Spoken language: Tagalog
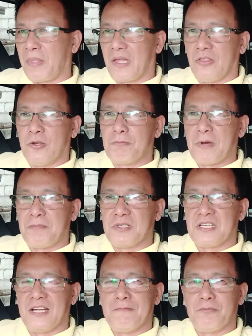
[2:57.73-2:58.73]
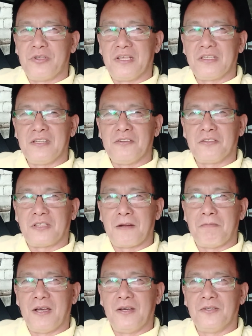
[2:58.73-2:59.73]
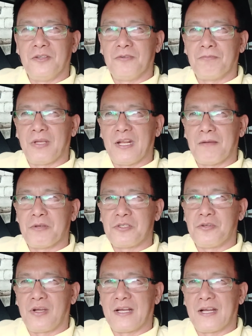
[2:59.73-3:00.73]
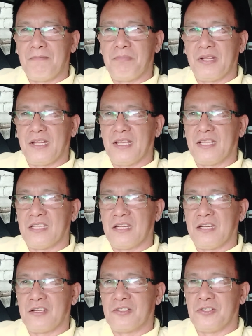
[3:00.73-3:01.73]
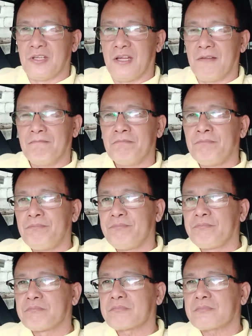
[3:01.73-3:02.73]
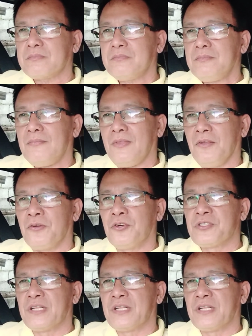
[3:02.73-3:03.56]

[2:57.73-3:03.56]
at doon papasyalan po natin yung trabaho yung pinapasok ang company yata ni Kuya kung